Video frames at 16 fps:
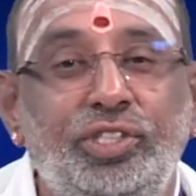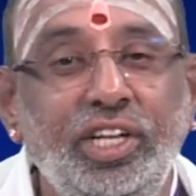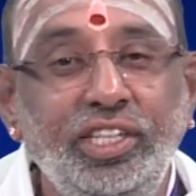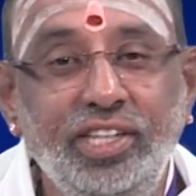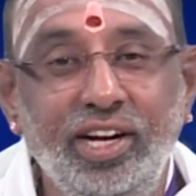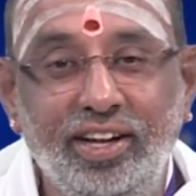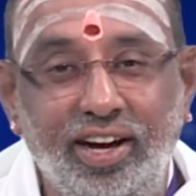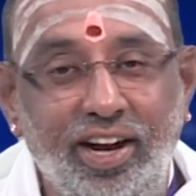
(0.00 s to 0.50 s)

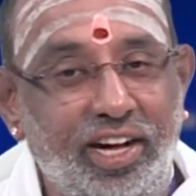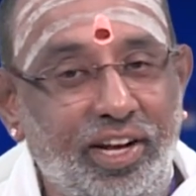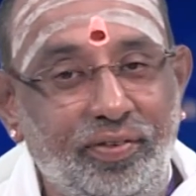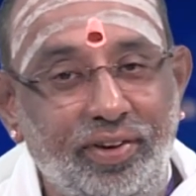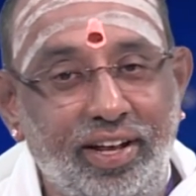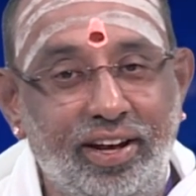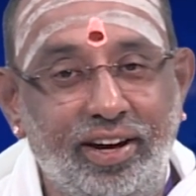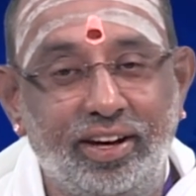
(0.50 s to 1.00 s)
ஸ்ரீசங்கரா
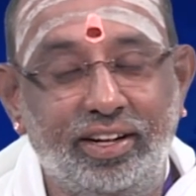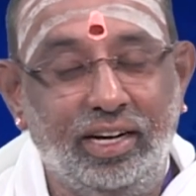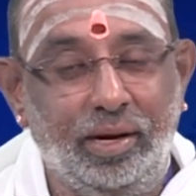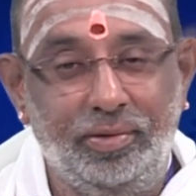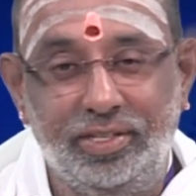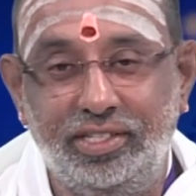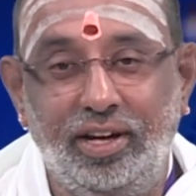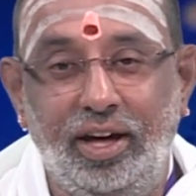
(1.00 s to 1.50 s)
டிவி நேர்களுக்கு
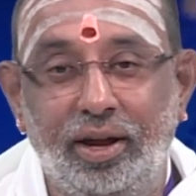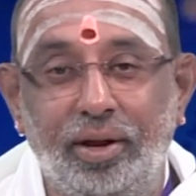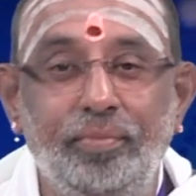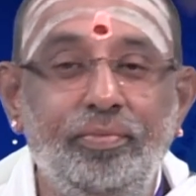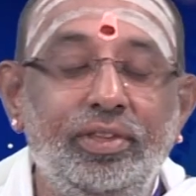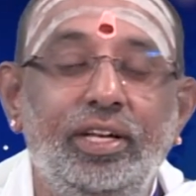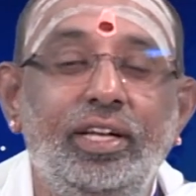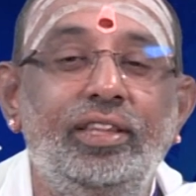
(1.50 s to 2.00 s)

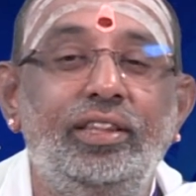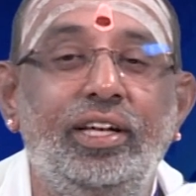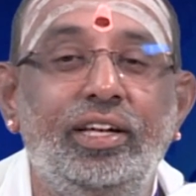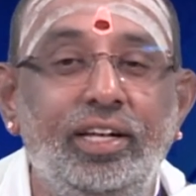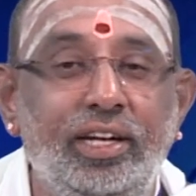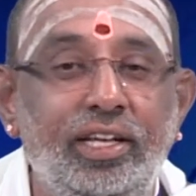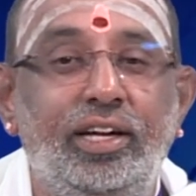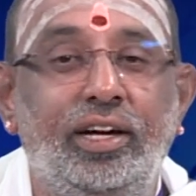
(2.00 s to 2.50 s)
நமஸ்காரம் இந்த
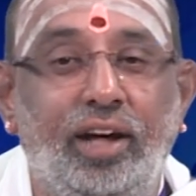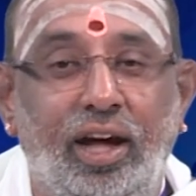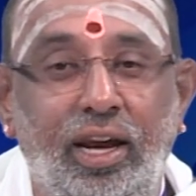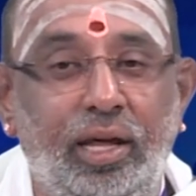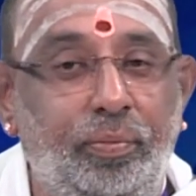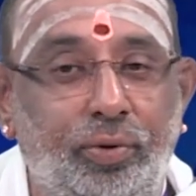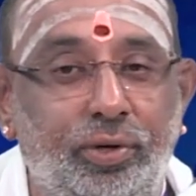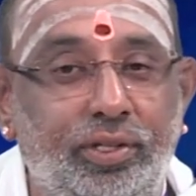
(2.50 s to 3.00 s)
இனிய
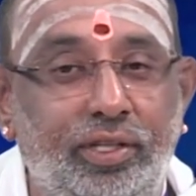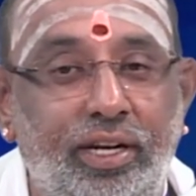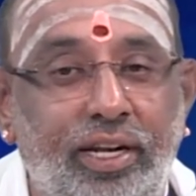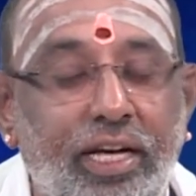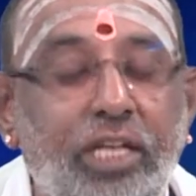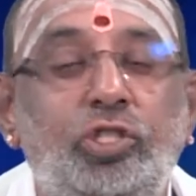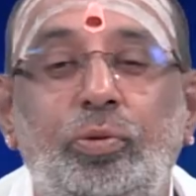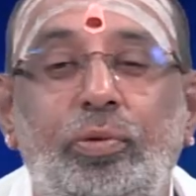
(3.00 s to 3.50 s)
காலை
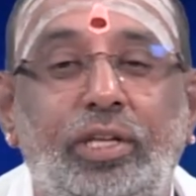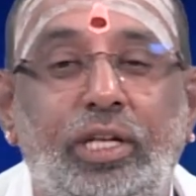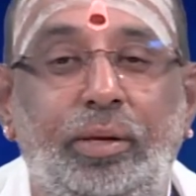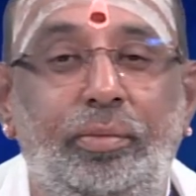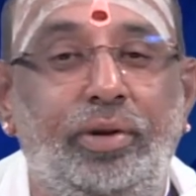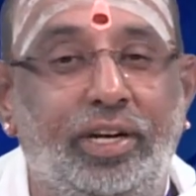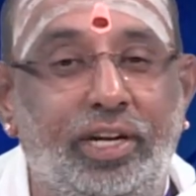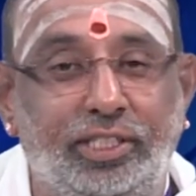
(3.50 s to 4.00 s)
பொழுதிலே
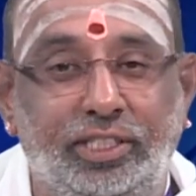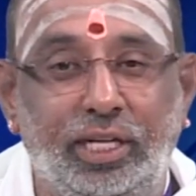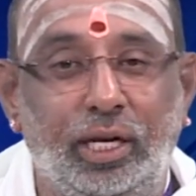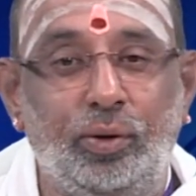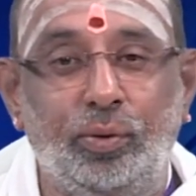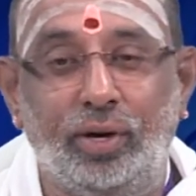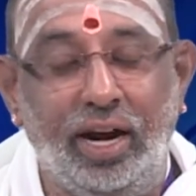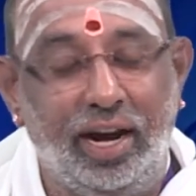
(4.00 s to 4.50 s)
சுபதினம்
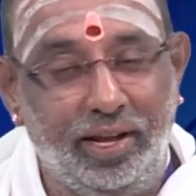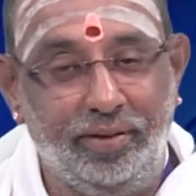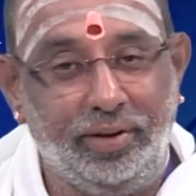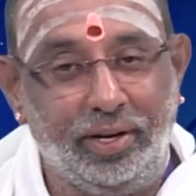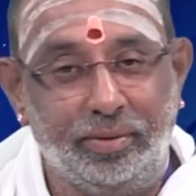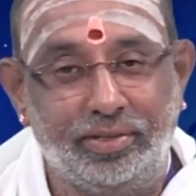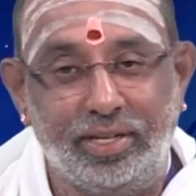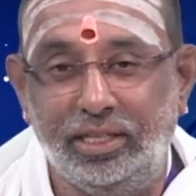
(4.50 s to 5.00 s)
நிகழ்ச்சியில் உங்கள்
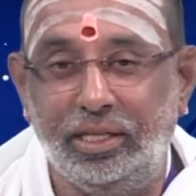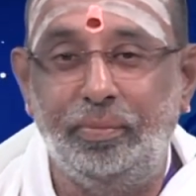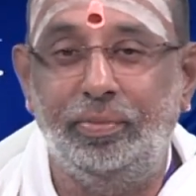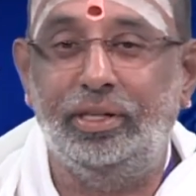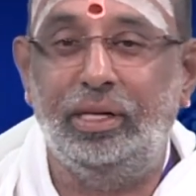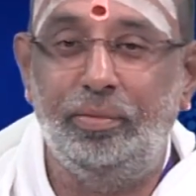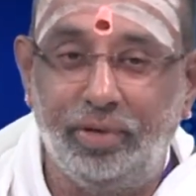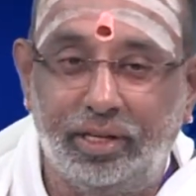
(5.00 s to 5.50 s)
அனைவரையும்
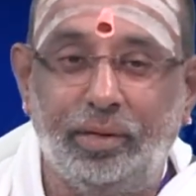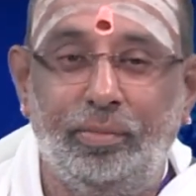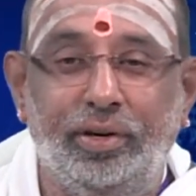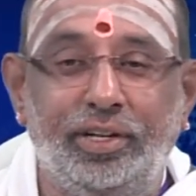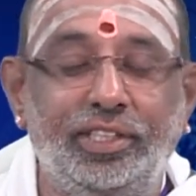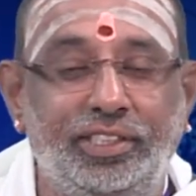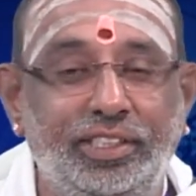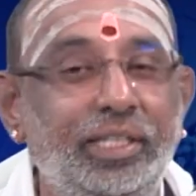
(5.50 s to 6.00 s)
சந்திப்பதில் மிக்க
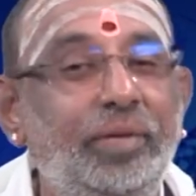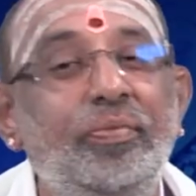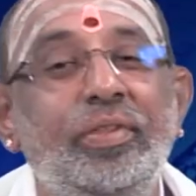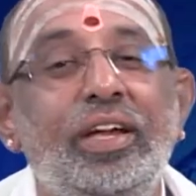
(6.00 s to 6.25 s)
மகிழ்ச்சி